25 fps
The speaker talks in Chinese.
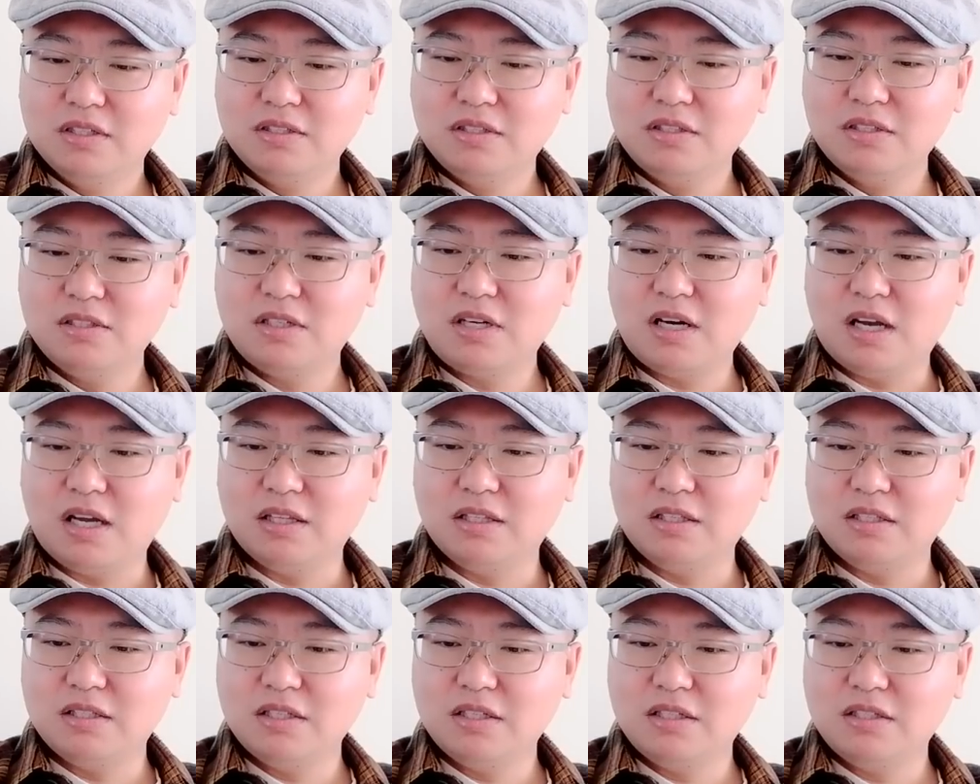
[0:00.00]
自
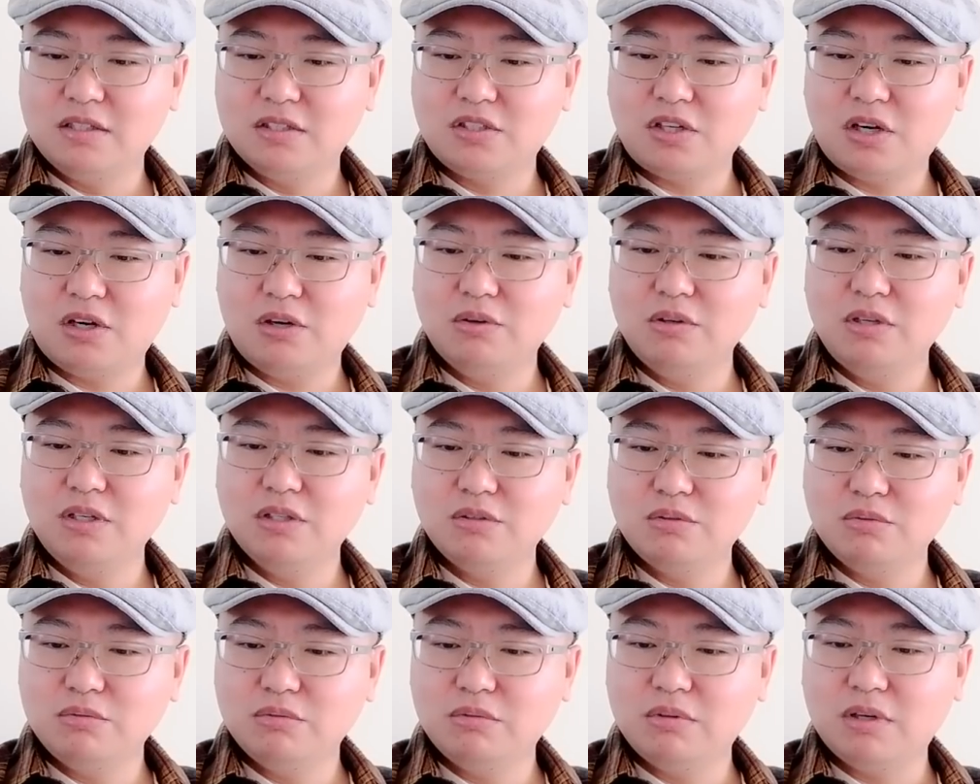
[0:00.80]
产的这个超
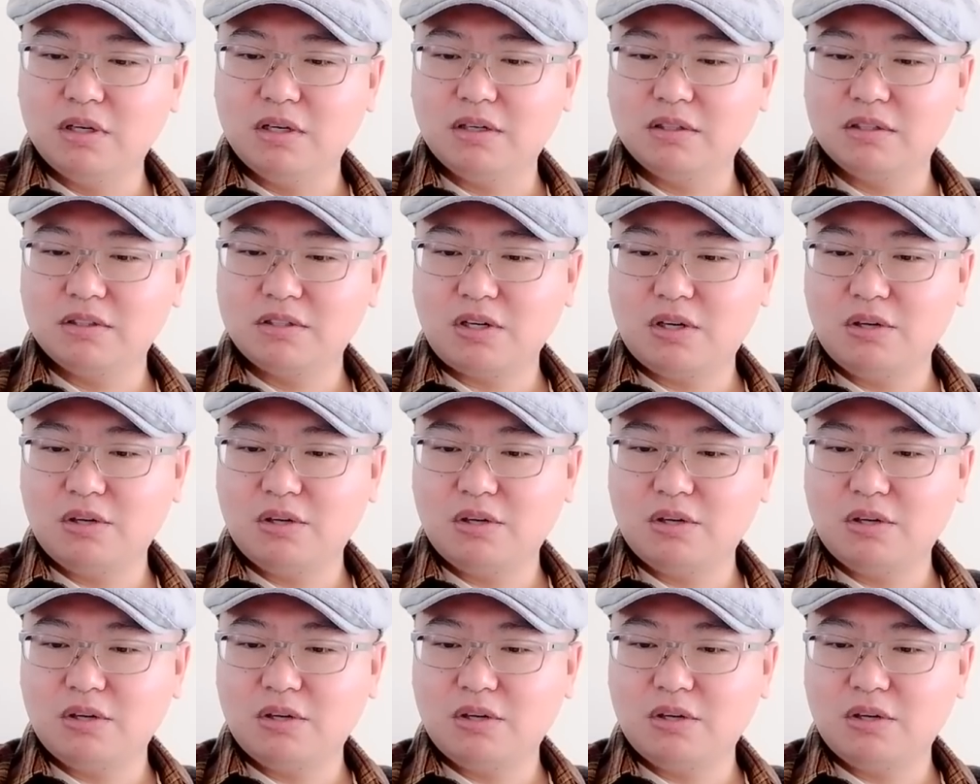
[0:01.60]
音速啊，